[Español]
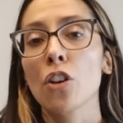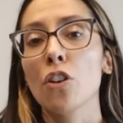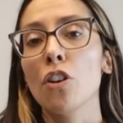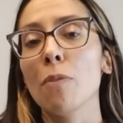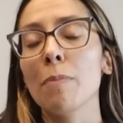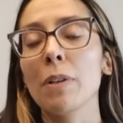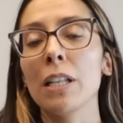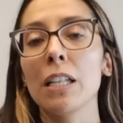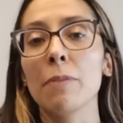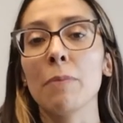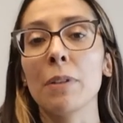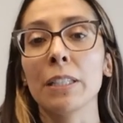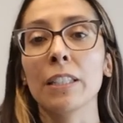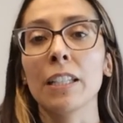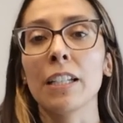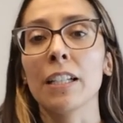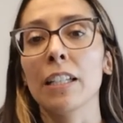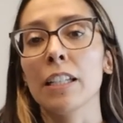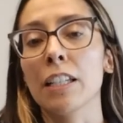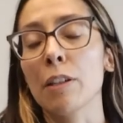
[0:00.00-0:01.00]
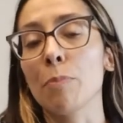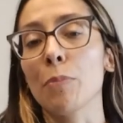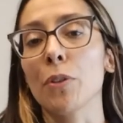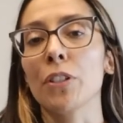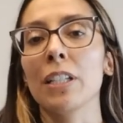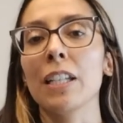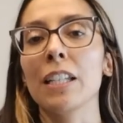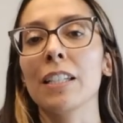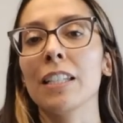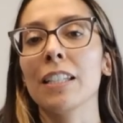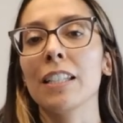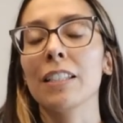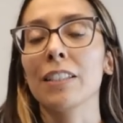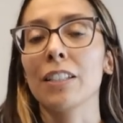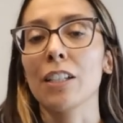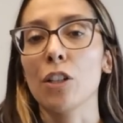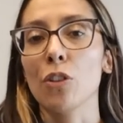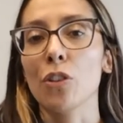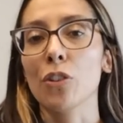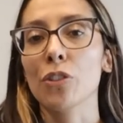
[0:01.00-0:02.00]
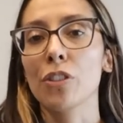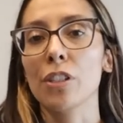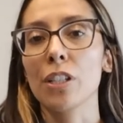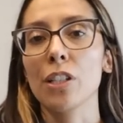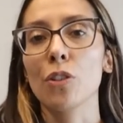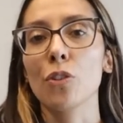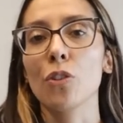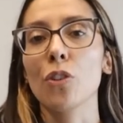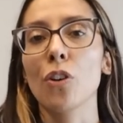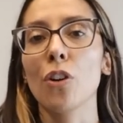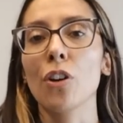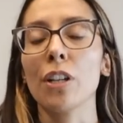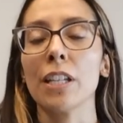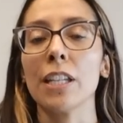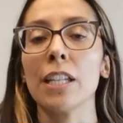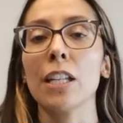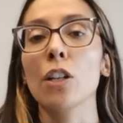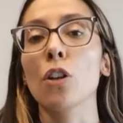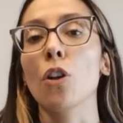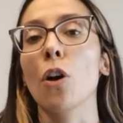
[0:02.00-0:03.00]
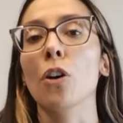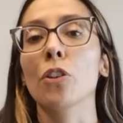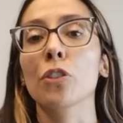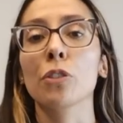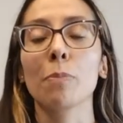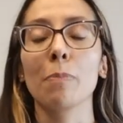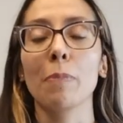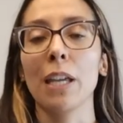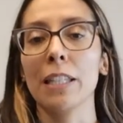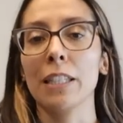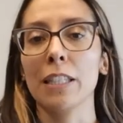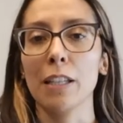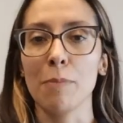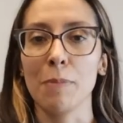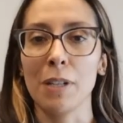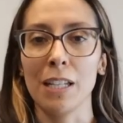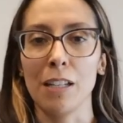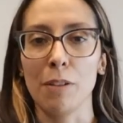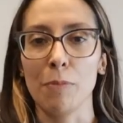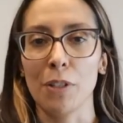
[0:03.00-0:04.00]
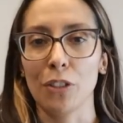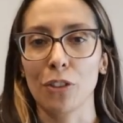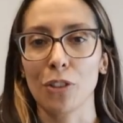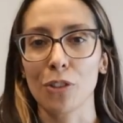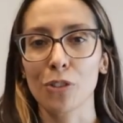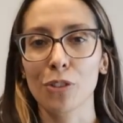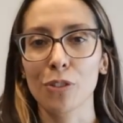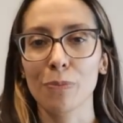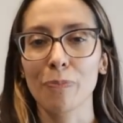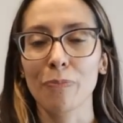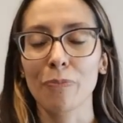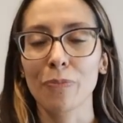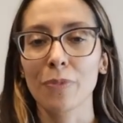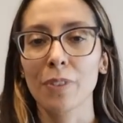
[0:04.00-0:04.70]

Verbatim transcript: con milimetrajes que podrían ir entre los 5 y los 20 milímetros.